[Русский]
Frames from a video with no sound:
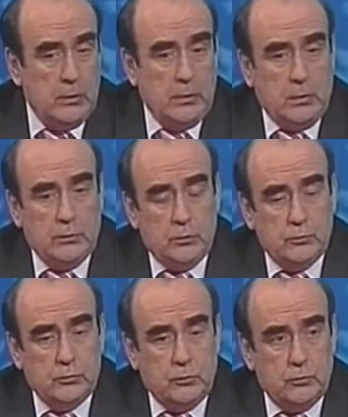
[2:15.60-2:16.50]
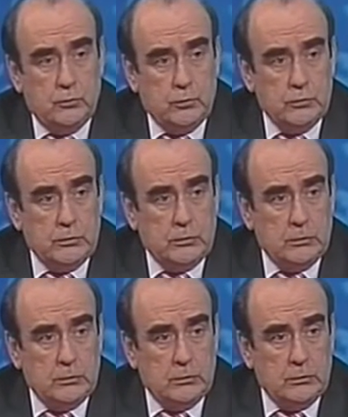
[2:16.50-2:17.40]
о том, что ну,
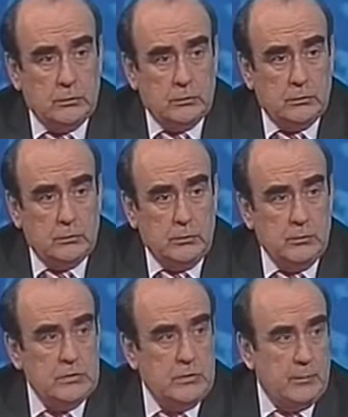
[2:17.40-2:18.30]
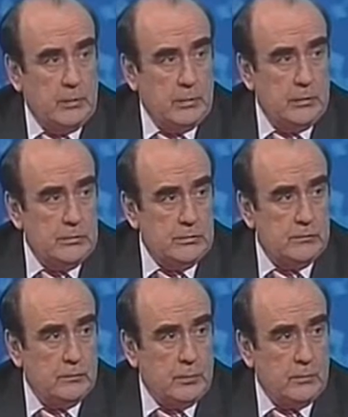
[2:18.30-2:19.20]
просто э, немыслимое
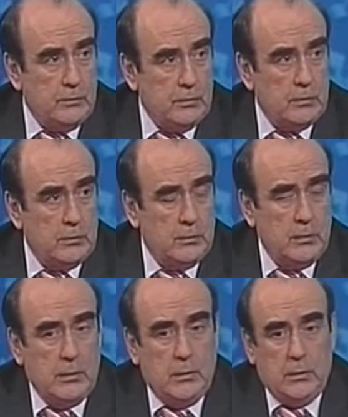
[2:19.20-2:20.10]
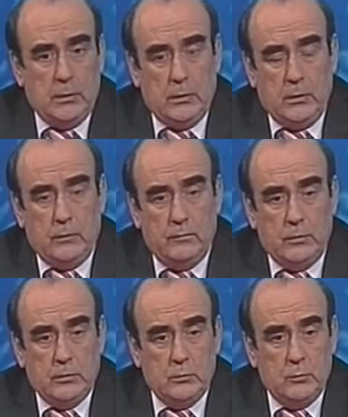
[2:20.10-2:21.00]
количество проверок. И в
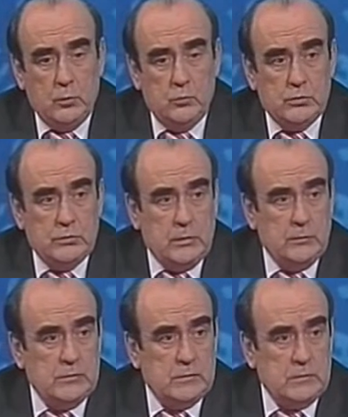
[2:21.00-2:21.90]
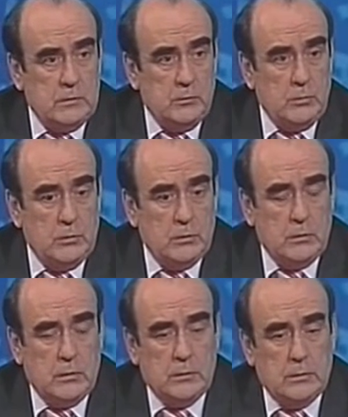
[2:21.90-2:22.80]
этом мы убеждаемся сами,
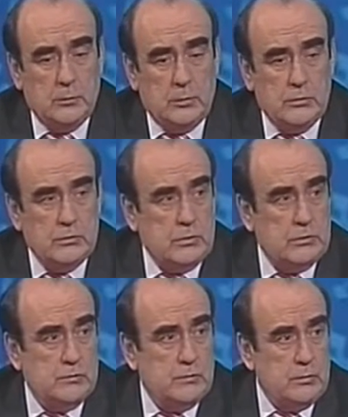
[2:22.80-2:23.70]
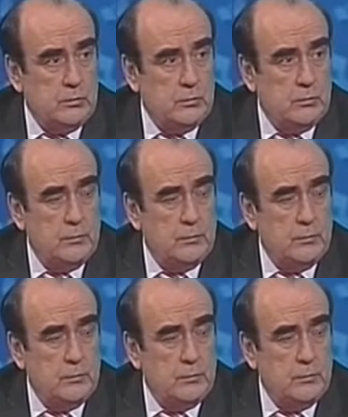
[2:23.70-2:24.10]
когда приезжаешь в район,